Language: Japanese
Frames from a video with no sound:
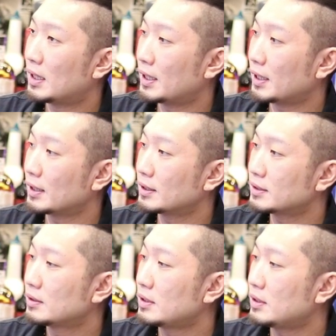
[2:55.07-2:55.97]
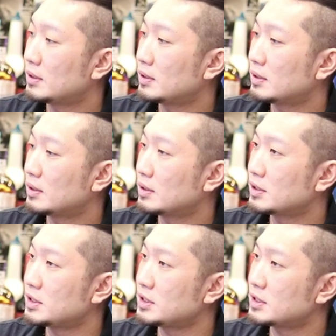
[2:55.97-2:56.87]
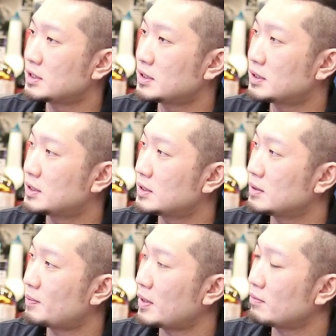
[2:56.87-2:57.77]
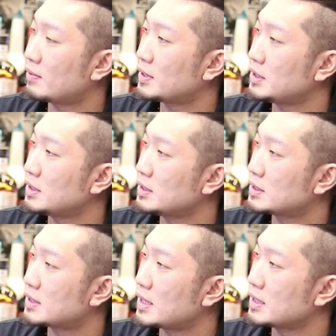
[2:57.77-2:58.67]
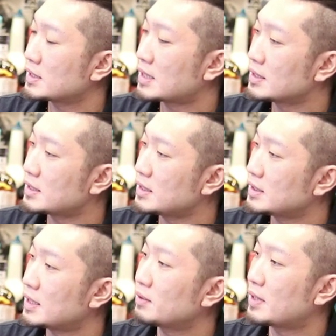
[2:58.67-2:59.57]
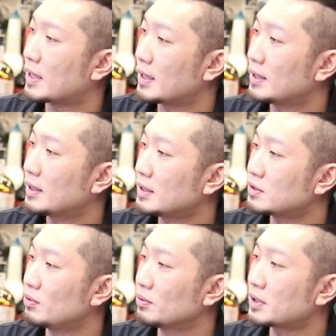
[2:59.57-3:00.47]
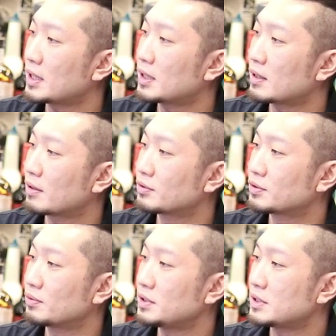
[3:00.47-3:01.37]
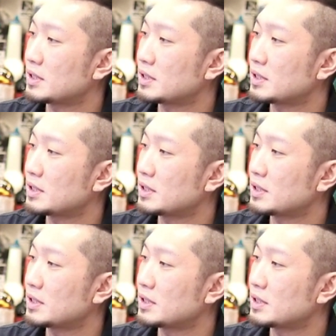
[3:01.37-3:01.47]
はい、で実質倍はにせんえんさんぜんえんしないぐらいかな。一応本体価格消費